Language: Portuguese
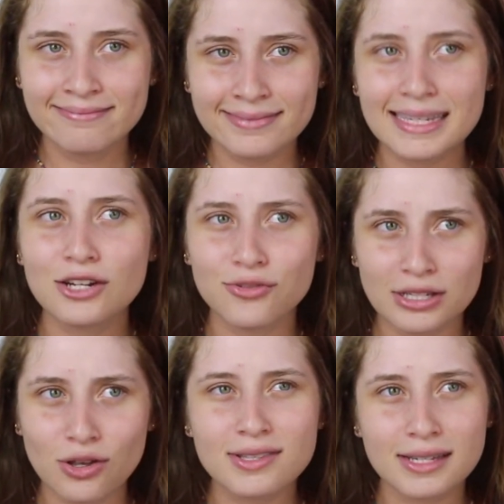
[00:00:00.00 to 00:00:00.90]
se ele estiver
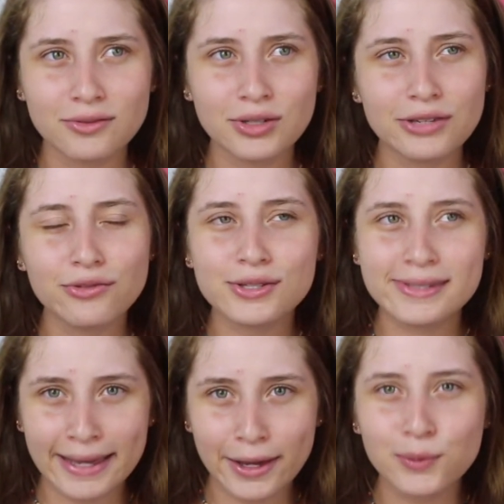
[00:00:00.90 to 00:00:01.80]
sozinho e
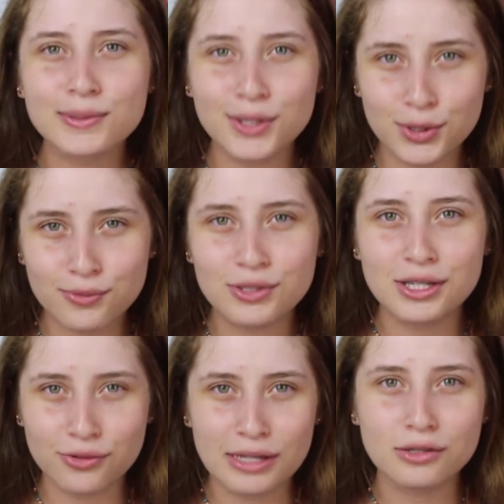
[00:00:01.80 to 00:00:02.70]
você com o seu se você
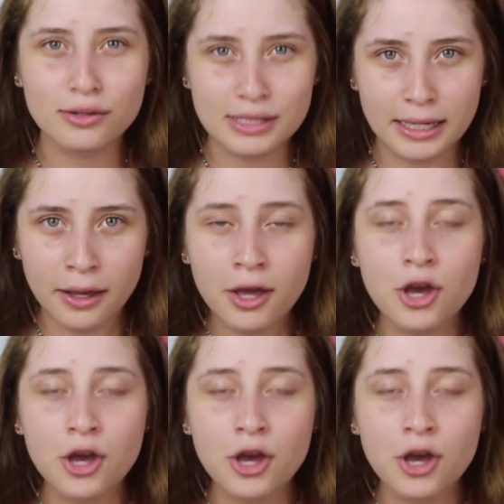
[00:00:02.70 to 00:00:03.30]
estiver sozinha.